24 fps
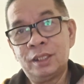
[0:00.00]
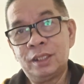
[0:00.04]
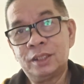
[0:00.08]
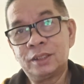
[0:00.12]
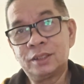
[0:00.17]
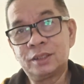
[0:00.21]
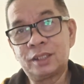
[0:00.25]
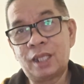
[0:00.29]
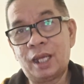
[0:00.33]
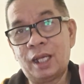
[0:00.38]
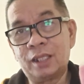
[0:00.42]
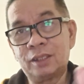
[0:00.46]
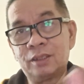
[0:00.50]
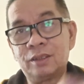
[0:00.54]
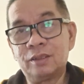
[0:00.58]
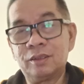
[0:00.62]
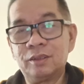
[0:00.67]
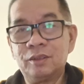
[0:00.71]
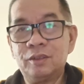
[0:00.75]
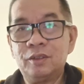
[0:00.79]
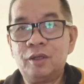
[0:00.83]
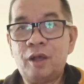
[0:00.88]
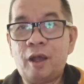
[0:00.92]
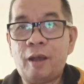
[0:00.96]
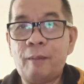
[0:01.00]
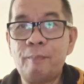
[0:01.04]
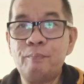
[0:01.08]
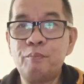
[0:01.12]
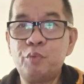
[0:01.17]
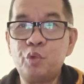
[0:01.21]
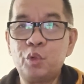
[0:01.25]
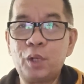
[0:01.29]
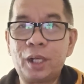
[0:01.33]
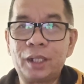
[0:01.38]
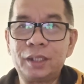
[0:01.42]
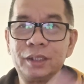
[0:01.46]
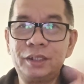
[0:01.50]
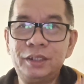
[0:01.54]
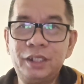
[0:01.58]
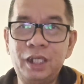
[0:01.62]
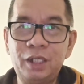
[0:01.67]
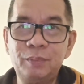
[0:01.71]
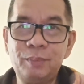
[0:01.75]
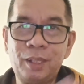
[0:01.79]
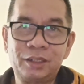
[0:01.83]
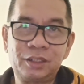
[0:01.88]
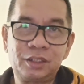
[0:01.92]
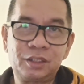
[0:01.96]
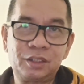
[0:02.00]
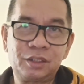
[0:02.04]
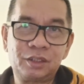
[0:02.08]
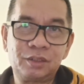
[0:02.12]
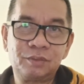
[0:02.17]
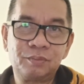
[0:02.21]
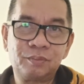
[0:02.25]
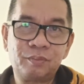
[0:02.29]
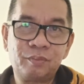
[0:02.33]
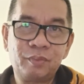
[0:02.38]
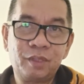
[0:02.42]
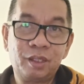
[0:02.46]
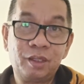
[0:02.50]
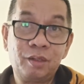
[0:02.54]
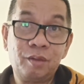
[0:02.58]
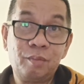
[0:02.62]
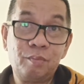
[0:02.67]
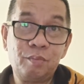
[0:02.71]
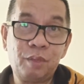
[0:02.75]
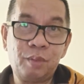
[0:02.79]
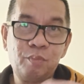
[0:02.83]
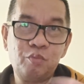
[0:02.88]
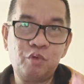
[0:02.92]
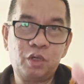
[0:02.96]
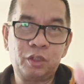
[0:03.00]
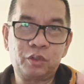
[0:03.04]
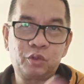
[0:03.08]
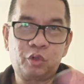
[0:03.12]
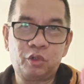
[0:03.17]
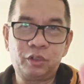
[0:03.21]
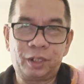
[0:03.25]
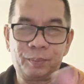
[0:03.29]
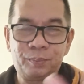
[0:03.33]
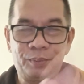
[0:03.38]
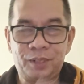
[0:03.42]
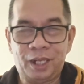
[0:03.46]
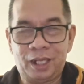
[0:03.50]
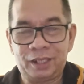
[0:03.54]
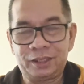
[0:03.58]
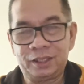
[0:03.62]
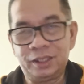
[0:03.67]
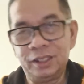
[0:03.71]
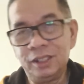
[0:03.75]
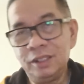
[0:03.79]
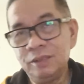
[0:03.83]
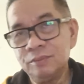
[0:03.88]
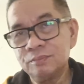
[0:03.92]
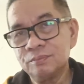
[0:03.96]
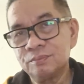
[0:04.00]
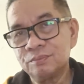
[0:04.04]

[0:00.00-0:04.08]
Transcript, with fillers: saat Burak Yilmaz membuat gol dari penalti